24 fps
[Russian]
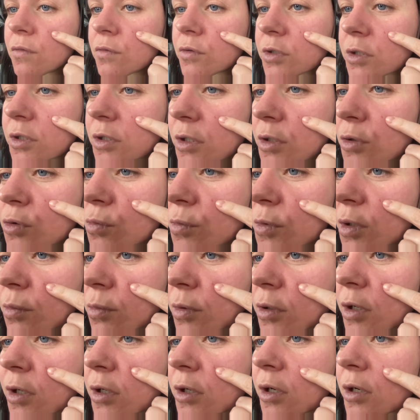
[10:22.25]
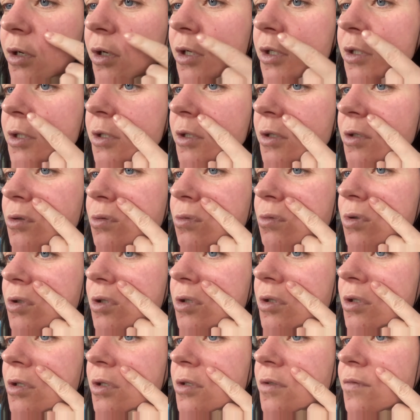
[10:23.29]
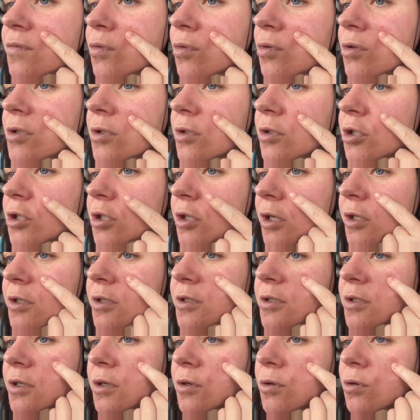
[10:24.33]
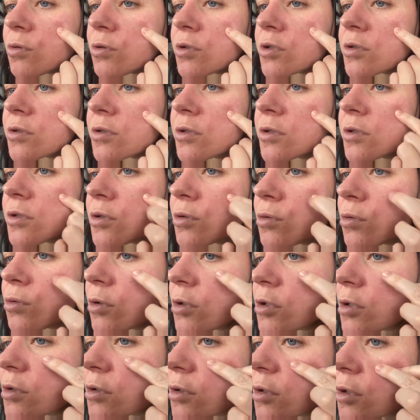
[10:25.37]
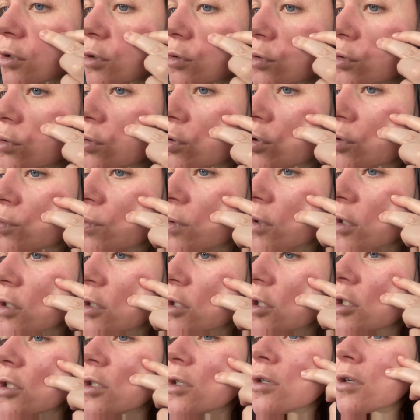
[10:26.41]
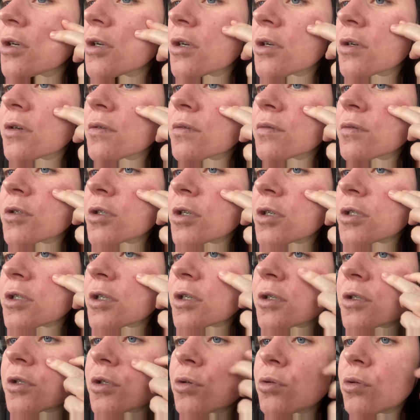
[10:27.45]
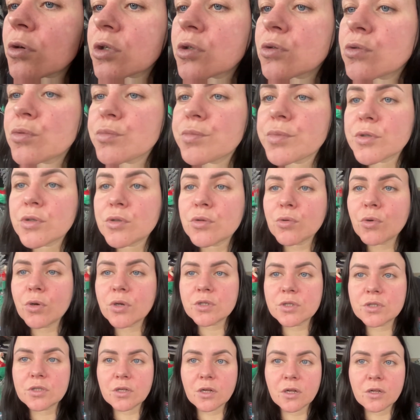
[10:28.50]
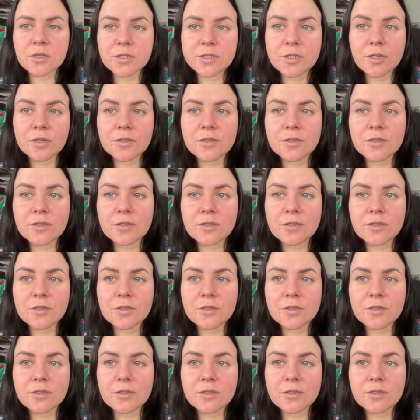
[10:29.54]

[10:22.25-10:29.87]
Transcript: Вот здесь у меня была какая-то сосудистая звездочка, я не знаю, родинка, не родинка, ее тоже прочикали. Сейчас от нее одно пятно осталось,